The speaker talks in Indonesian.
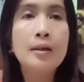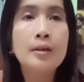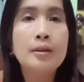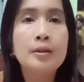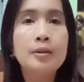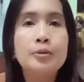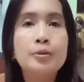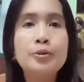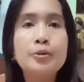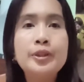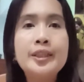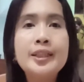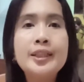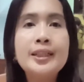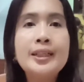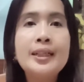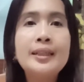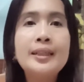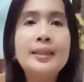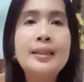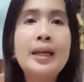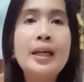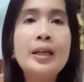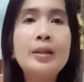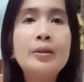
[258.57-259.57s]
kucing
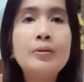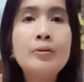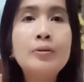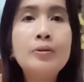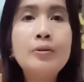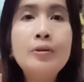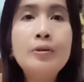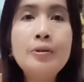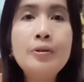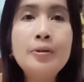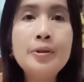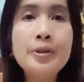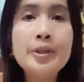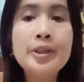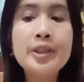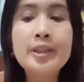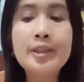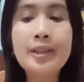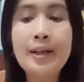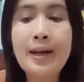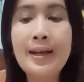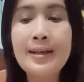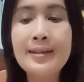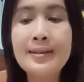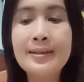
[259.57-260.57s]
kita itu
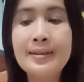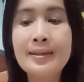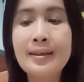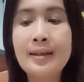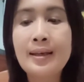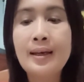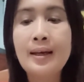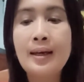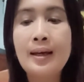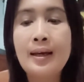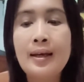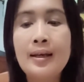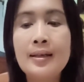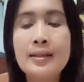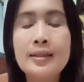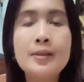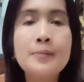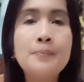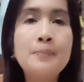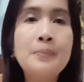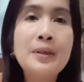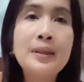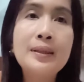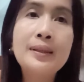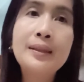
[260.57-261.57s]
stres.
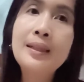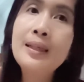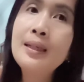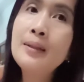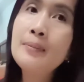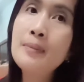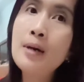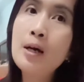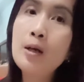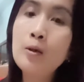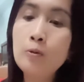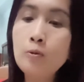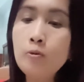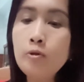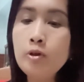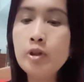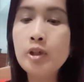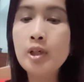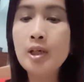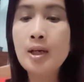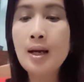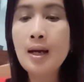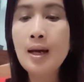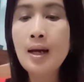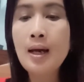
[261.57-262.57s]
Seperti
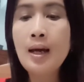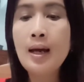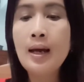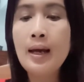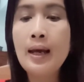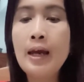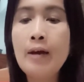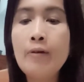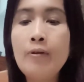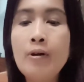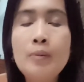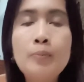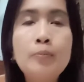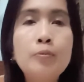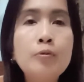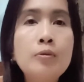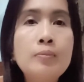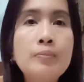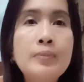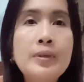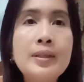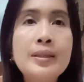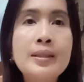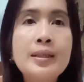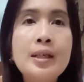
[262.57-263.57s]
manusia, hewan
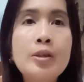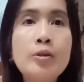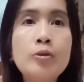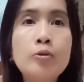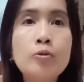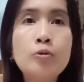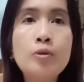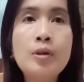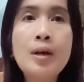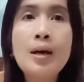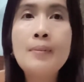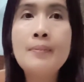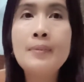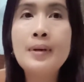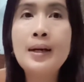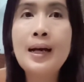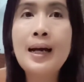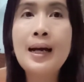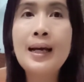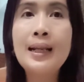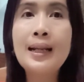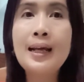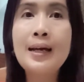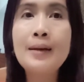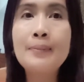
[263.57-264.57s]
pun bisa juga
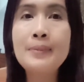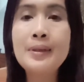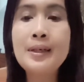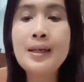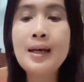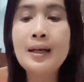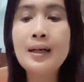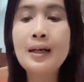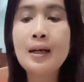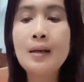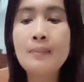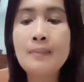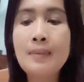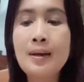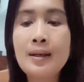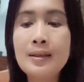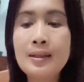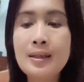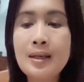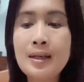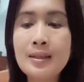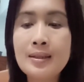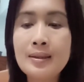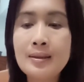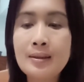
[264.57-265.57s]
mengalami yang
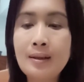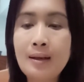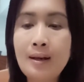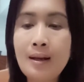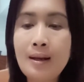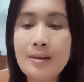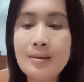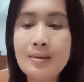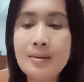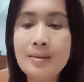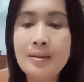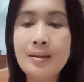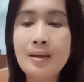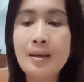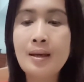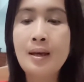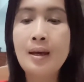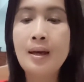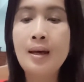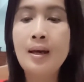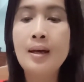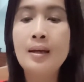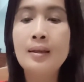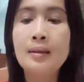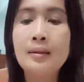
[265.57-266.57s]
namanya stres.
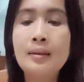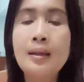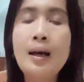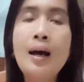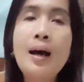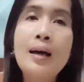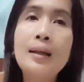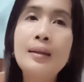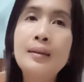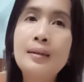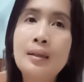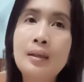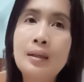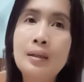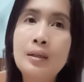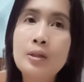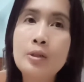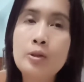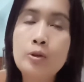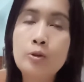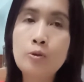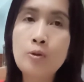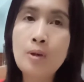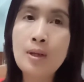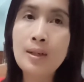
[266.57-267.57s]
Tak
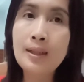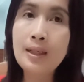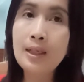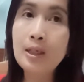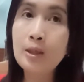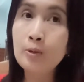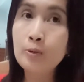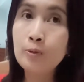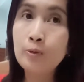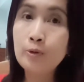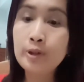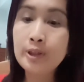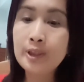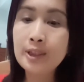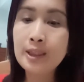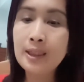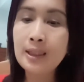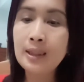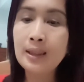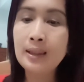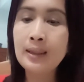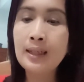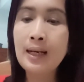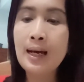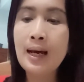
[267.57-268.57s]
terkecuali
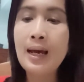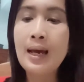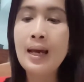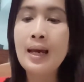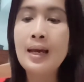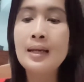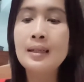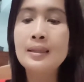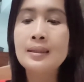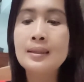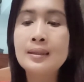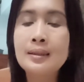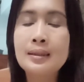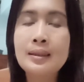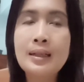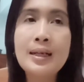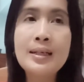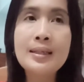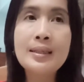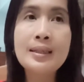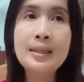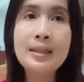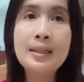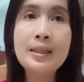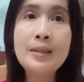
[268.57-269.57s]
kucing. Nah,
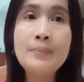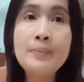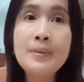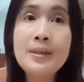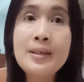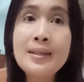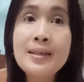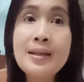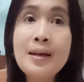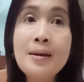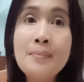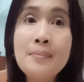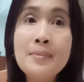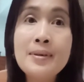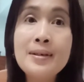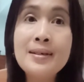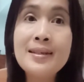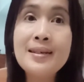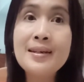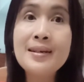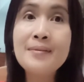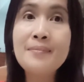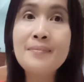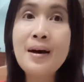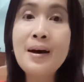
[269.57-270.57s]
stres ini bisa
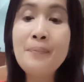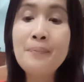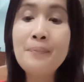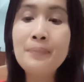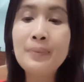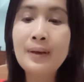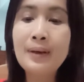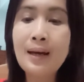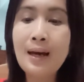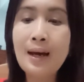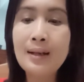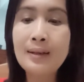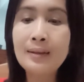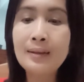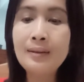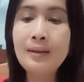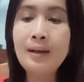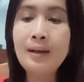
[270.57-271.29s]
menyebabkan